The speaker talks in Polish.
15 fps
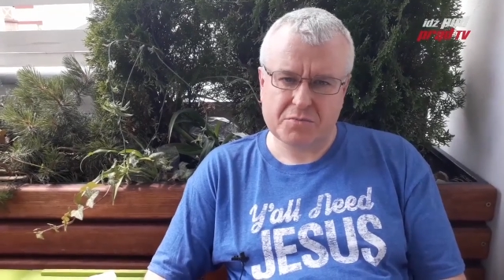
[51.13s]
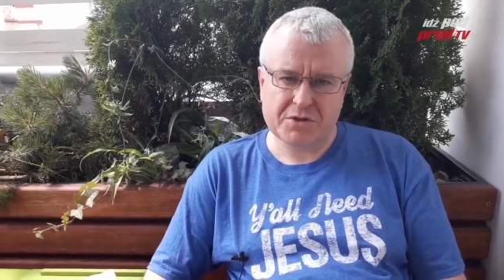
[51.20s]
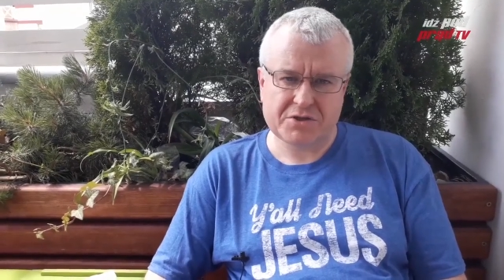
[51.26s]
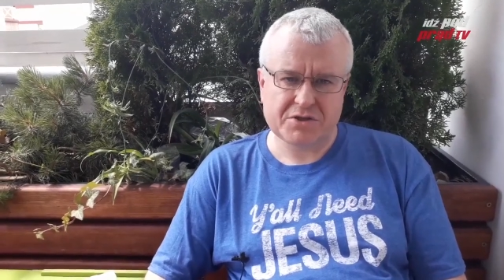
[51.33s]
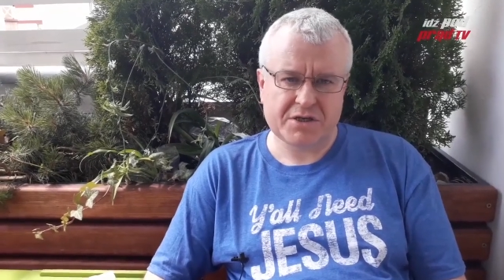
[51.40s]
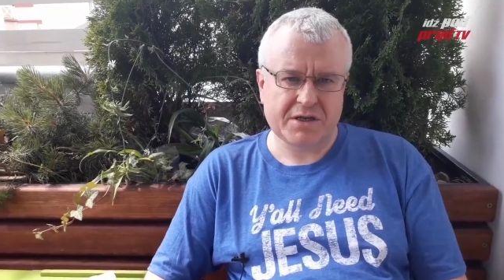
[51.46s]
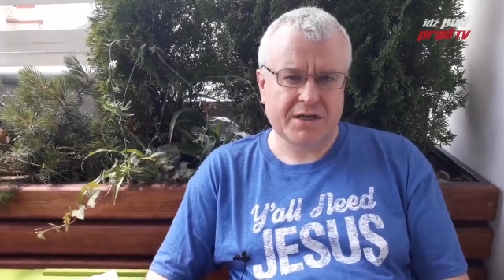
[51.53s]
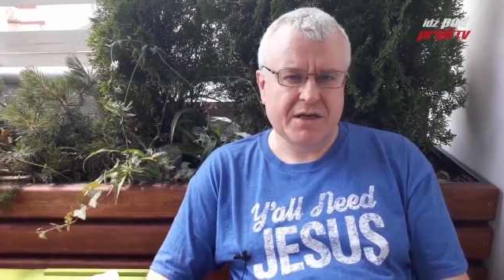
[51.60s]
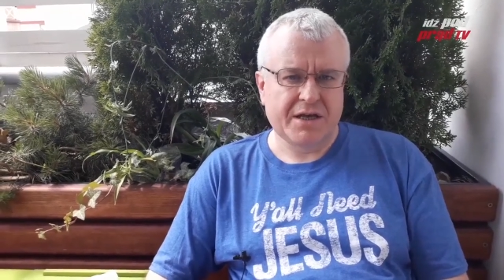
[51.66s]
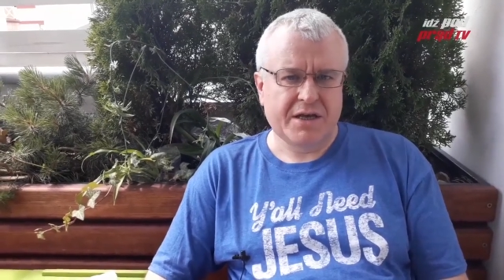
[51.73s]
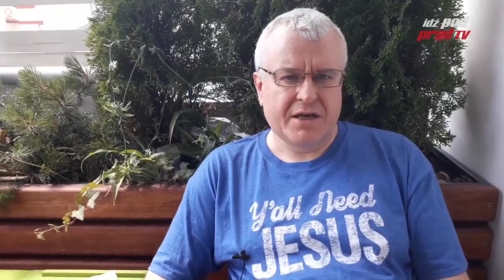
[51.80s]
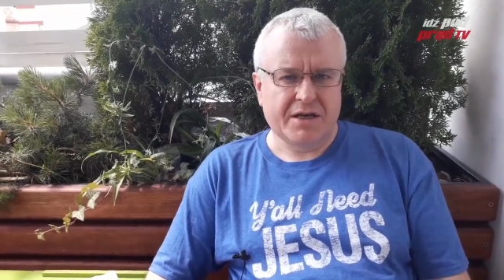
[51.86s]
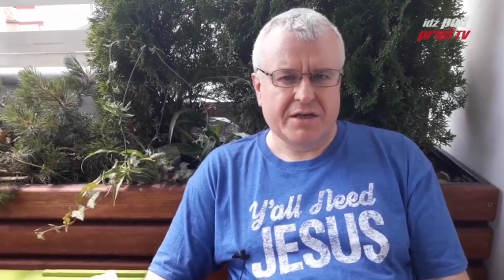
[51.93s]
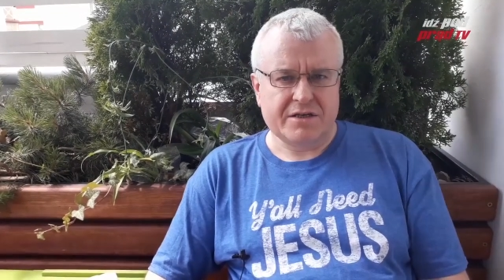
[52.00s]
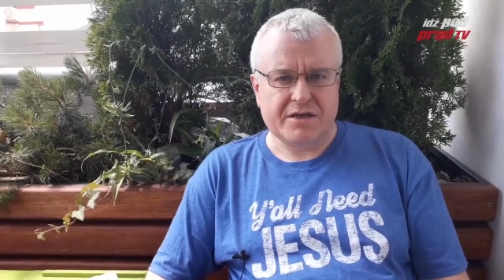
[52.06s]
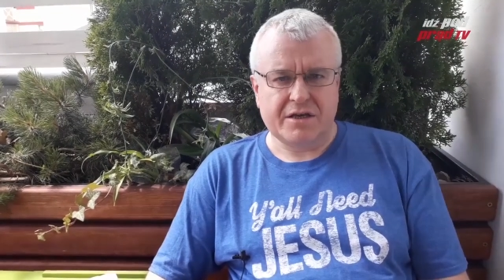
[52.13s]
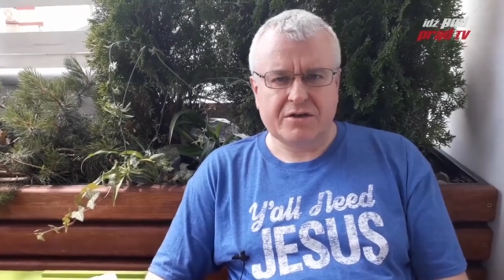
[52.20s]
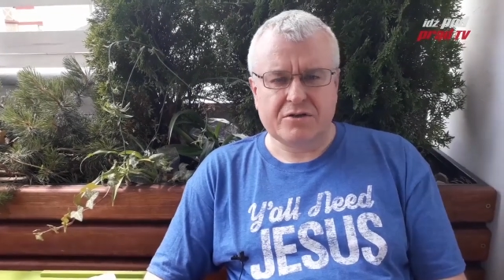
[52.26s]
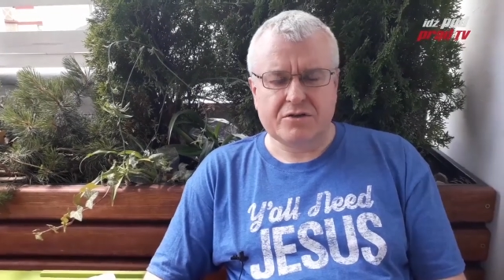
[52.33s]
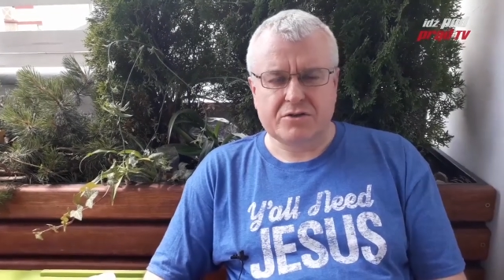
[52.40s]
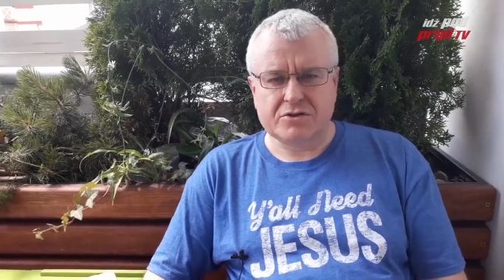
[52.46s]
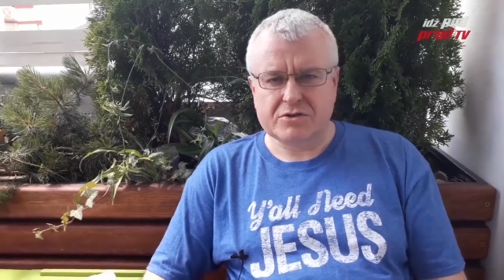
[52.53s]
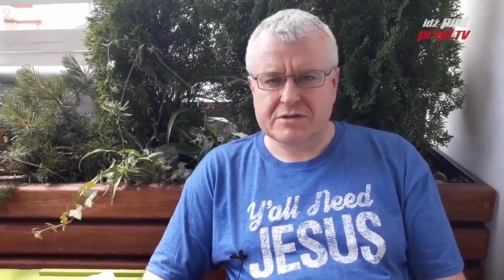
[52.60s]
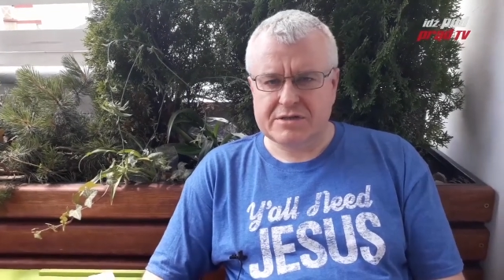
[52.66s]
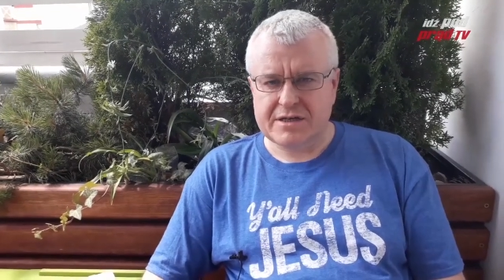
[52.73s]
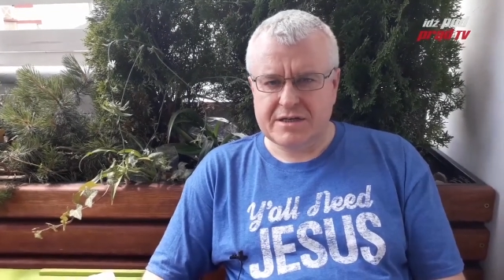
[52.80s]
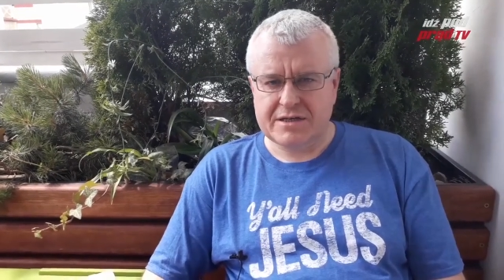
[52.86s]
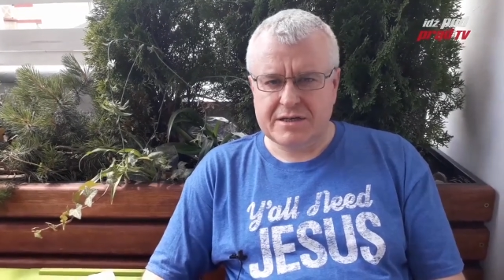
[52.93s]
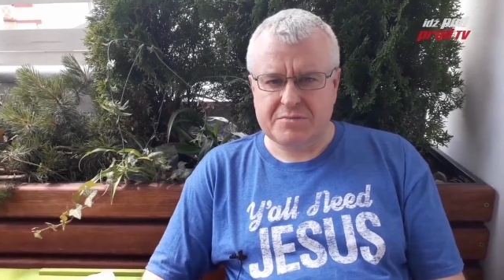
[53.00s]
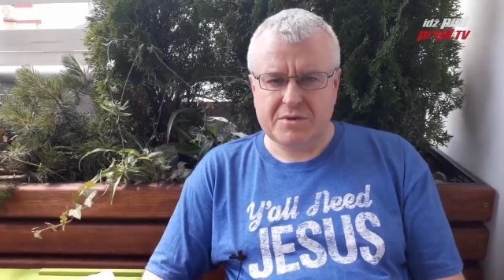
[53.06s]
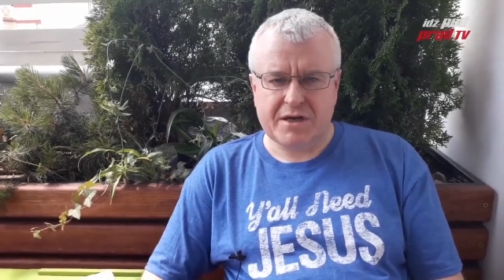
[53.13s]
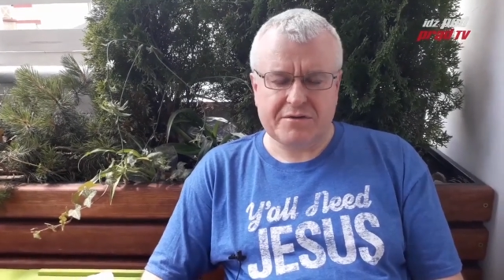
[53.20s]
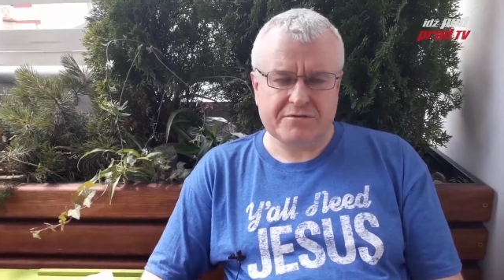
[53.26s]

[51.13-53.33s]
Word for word: To będzie jego celem,